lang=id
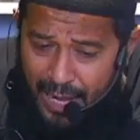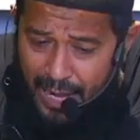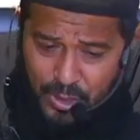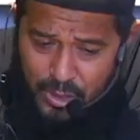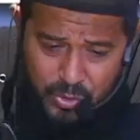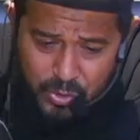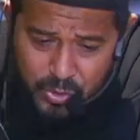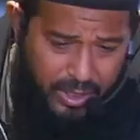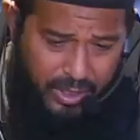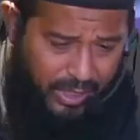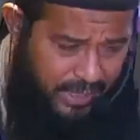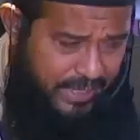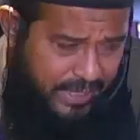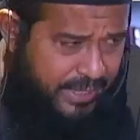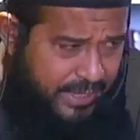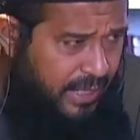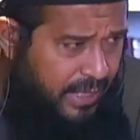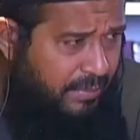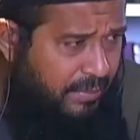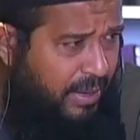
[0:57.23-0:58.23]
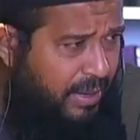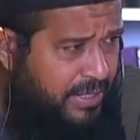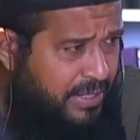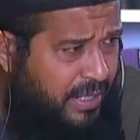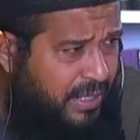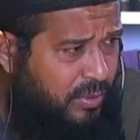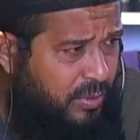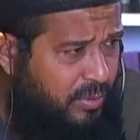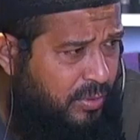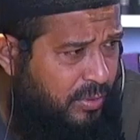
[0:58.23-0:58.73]
langsung kencang
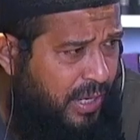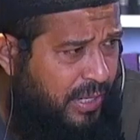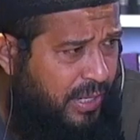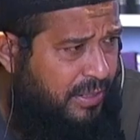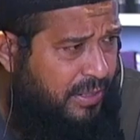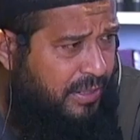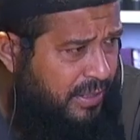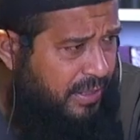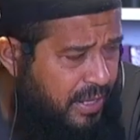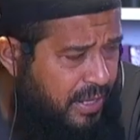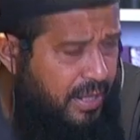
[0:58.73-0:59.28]
baca Quran.